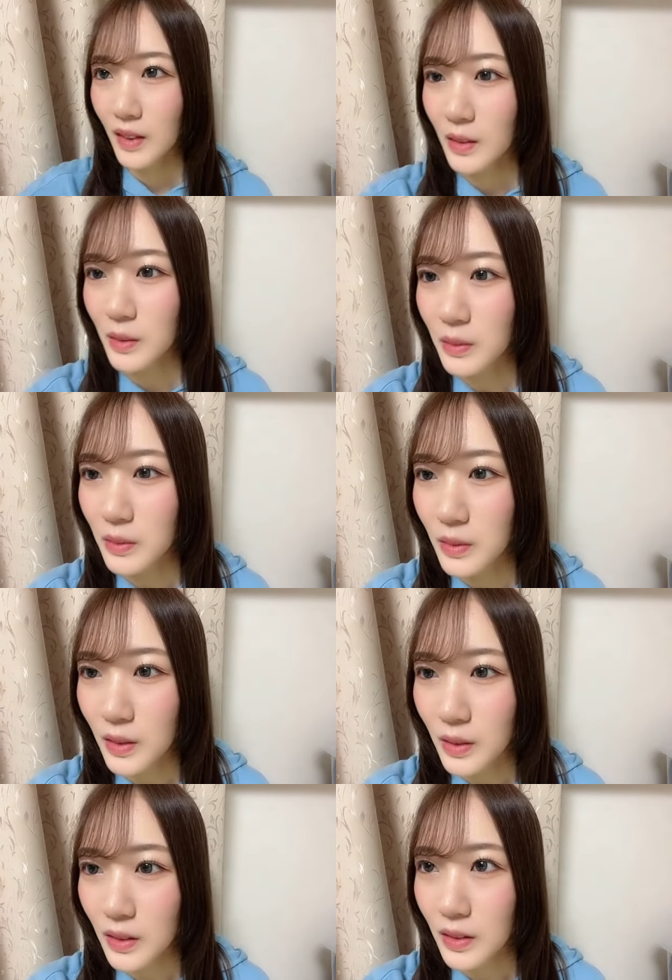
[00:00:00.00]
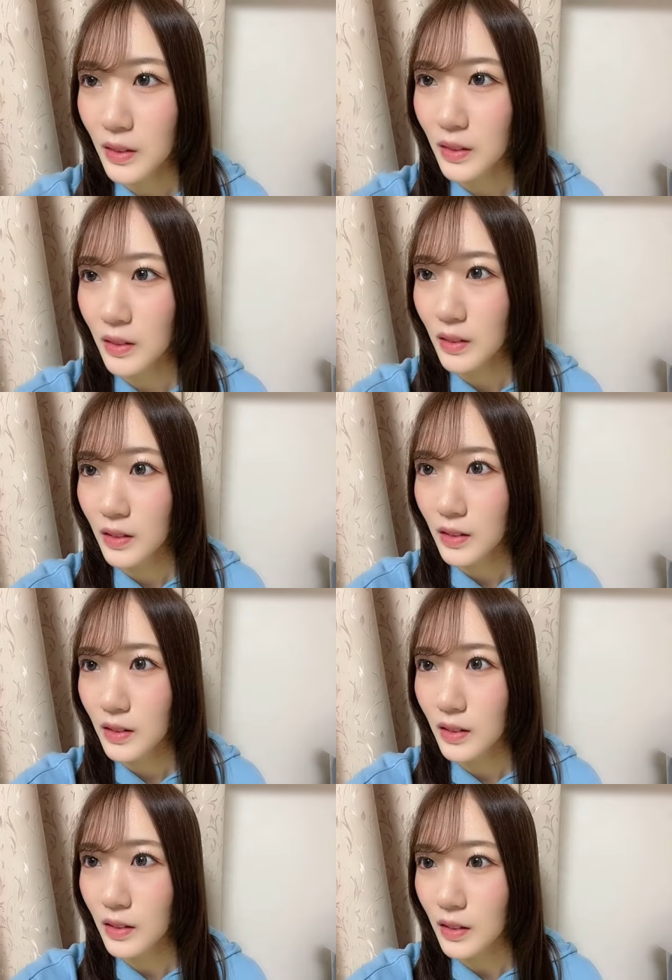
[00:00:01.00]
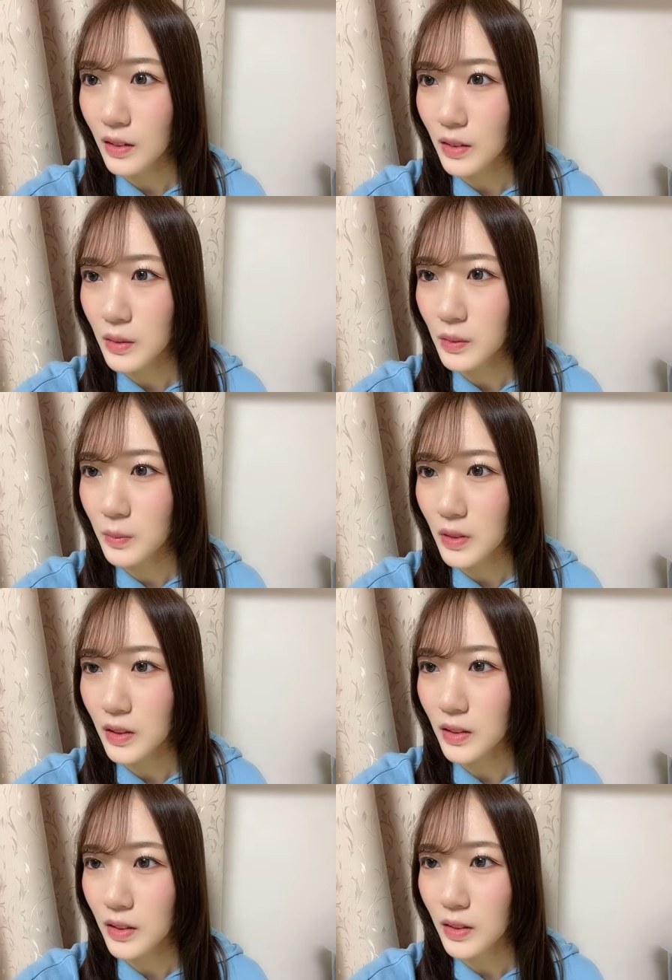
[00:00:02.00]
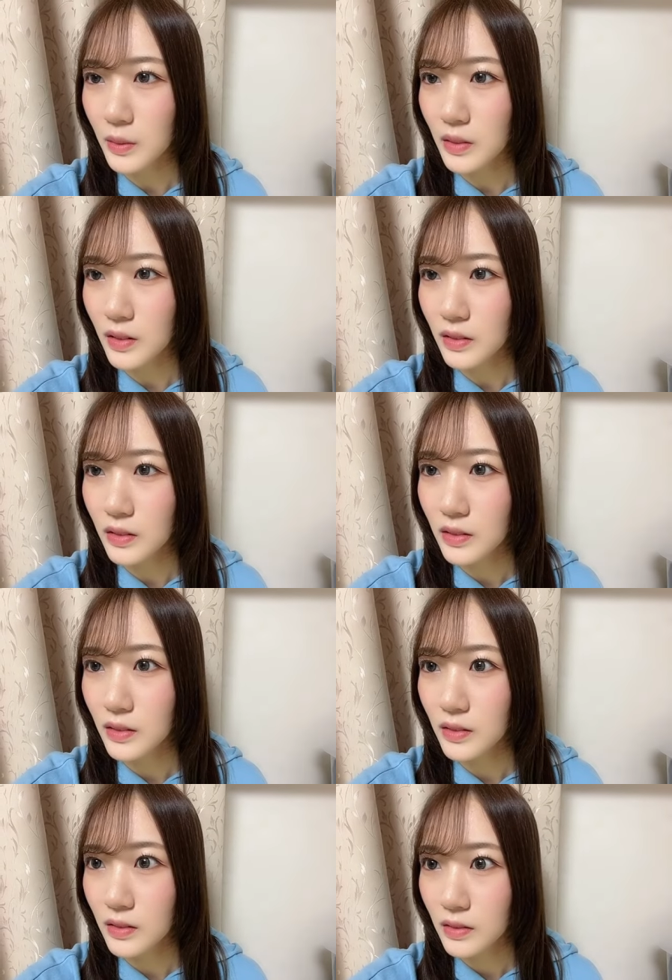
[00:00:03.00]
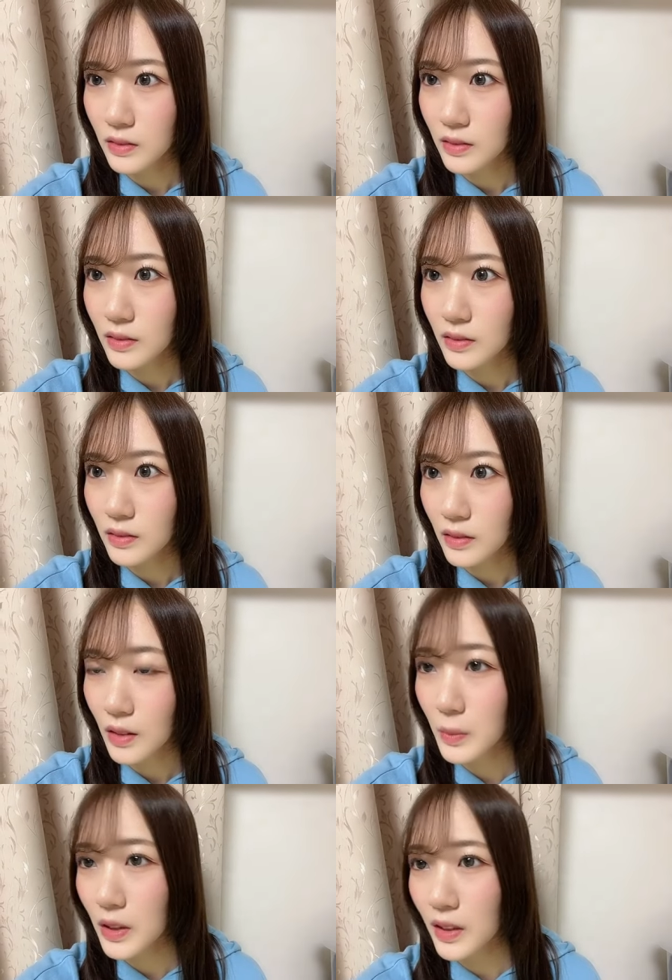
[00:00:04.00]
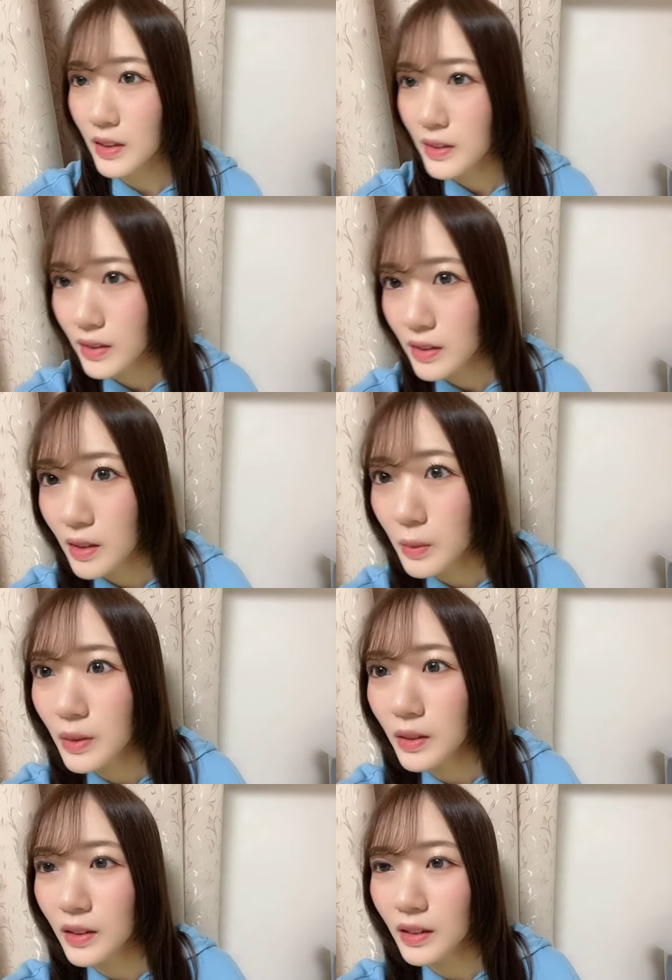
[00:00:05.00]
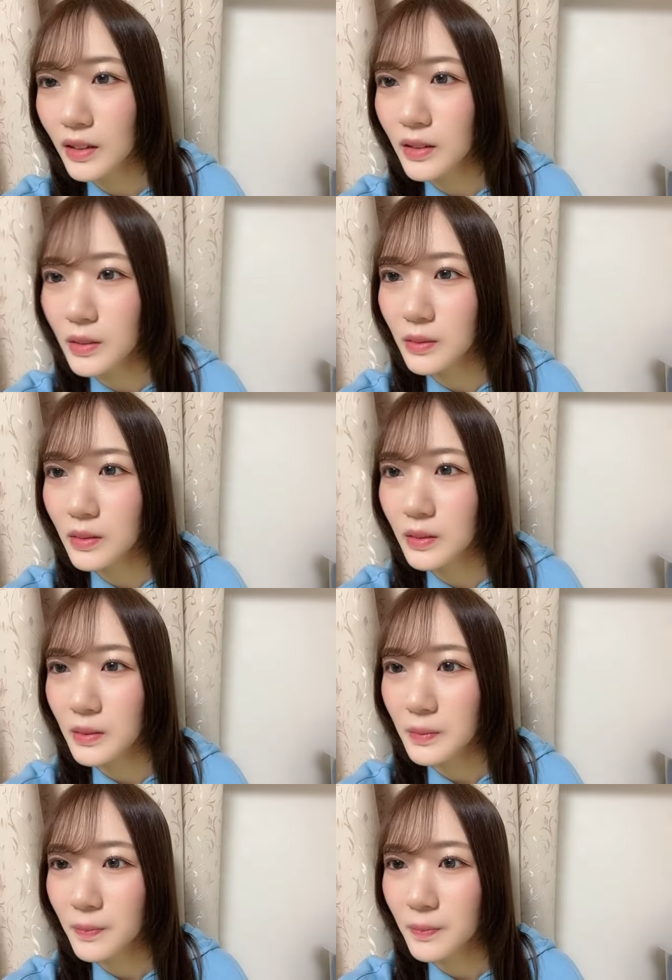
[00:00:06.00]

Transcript: すごいありがとうみんなだわ。かまかりさんタワーありがとう